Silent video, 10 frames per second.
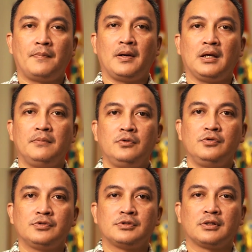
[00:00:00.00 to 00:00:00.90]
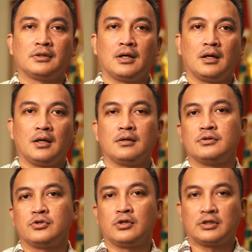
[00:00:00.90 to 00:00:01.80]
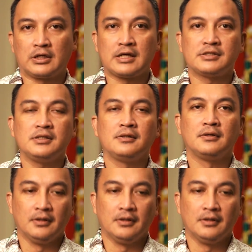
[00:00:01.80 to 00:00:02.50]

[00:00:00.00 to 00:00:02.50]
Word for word: Bapak Ibu serta saudara terkasih.